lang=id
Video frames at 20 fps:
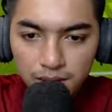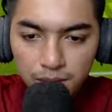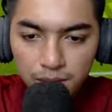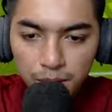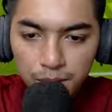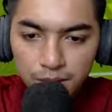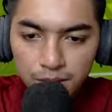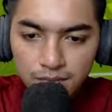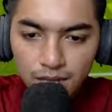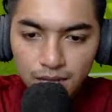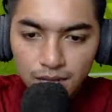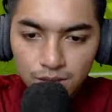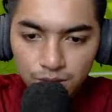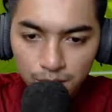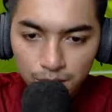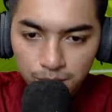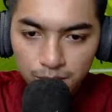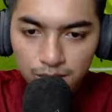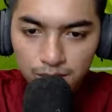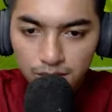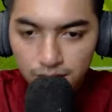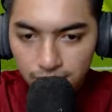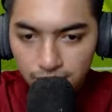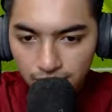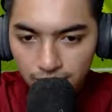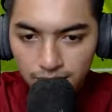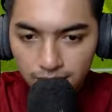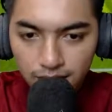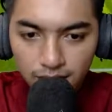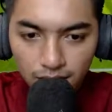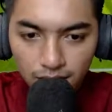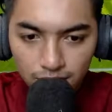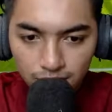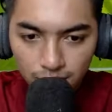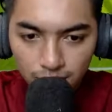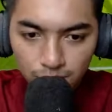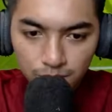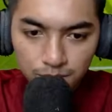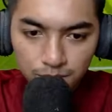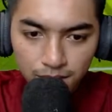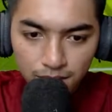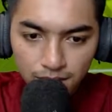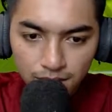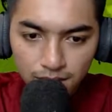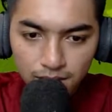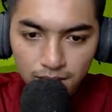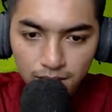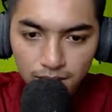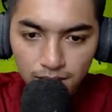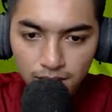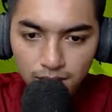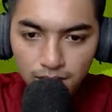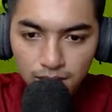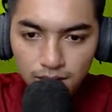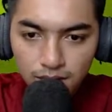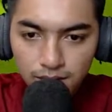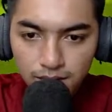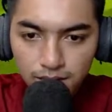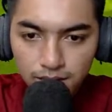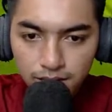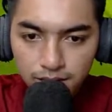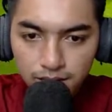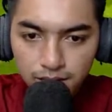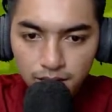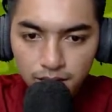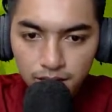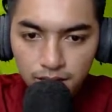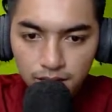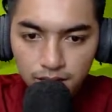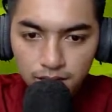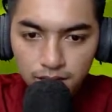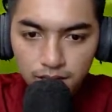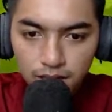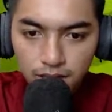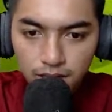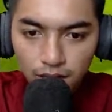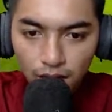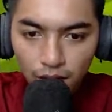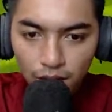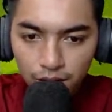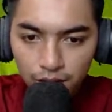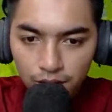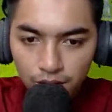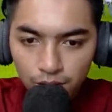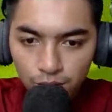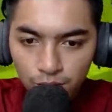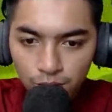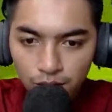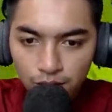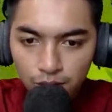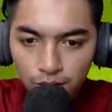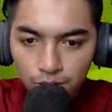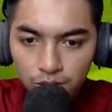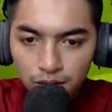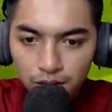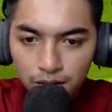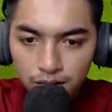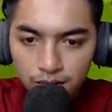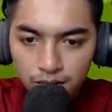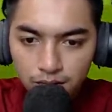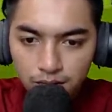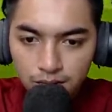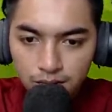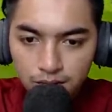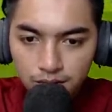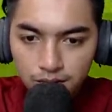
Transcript: Babak satu hampir selesai. Tinggal satu menit saja. Kalau ini udah ya udah ini.